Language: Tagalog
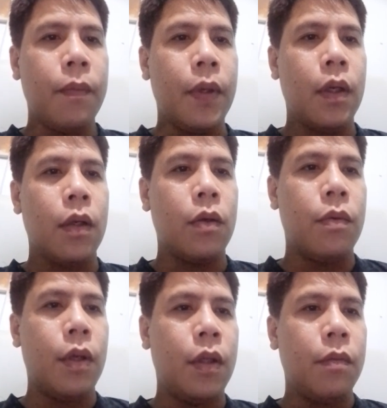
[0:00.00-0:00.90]
Pero
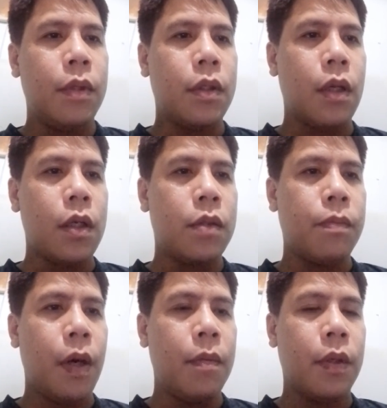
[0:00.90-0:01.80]
kung rating base class
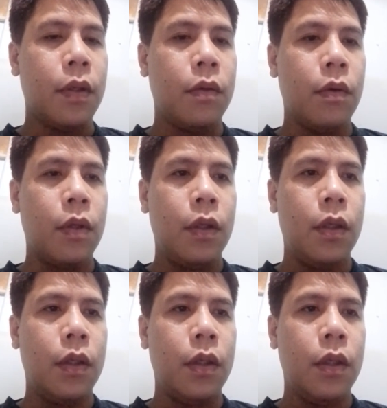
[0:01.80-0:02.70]
5, category
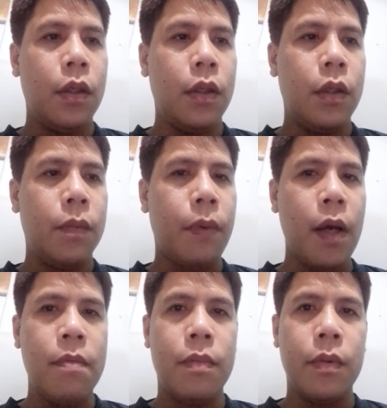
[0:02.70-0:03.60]

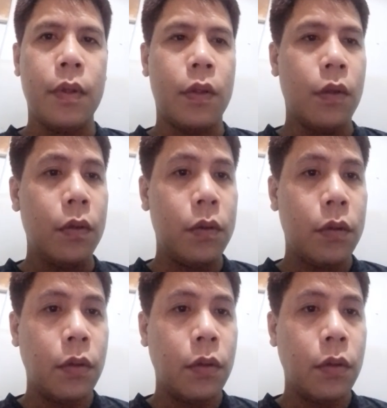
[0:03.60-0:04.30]
5. Ito.